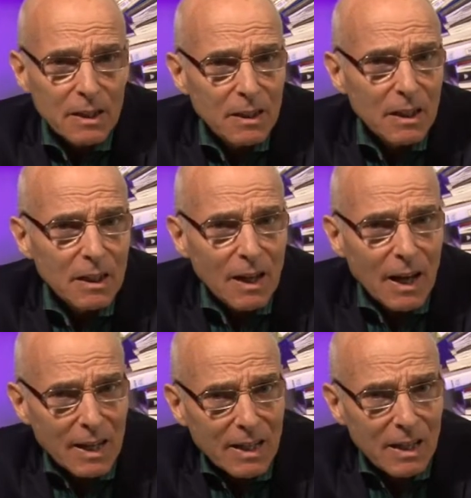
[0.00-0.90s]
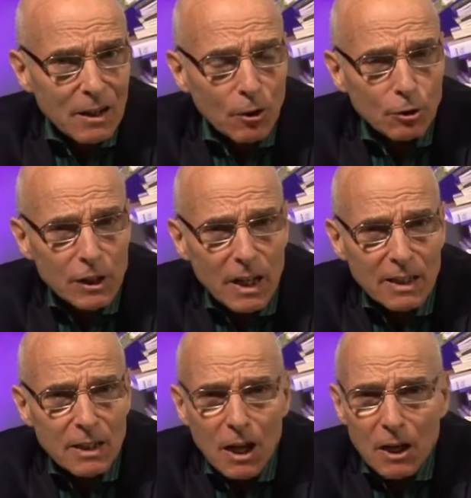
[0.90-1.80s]
Y aquí
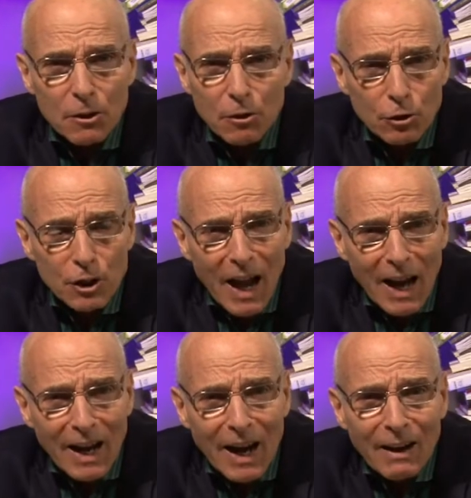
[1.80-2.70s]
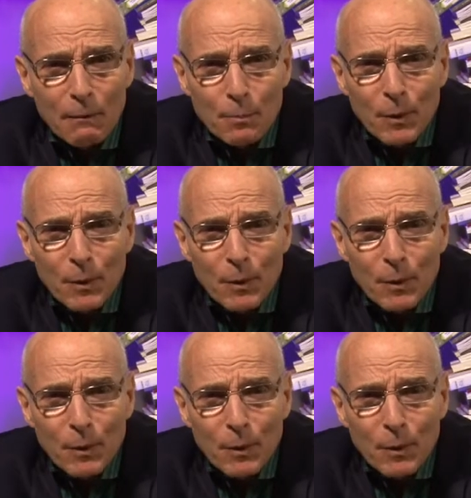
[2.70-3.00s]
Oseas nos narra